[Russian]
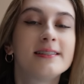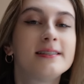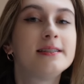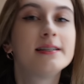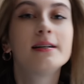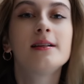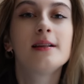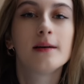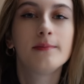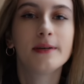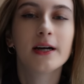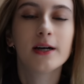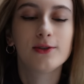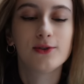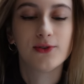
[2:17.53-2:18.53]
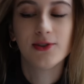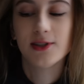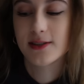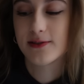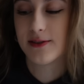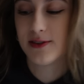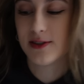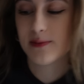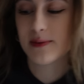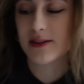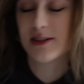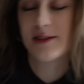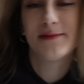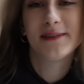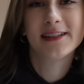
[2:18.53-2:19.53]
сделала операцию. Сейчас вам все
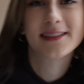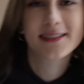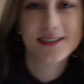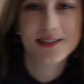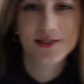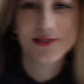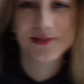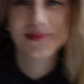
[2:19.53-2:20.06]
подробно расскажу.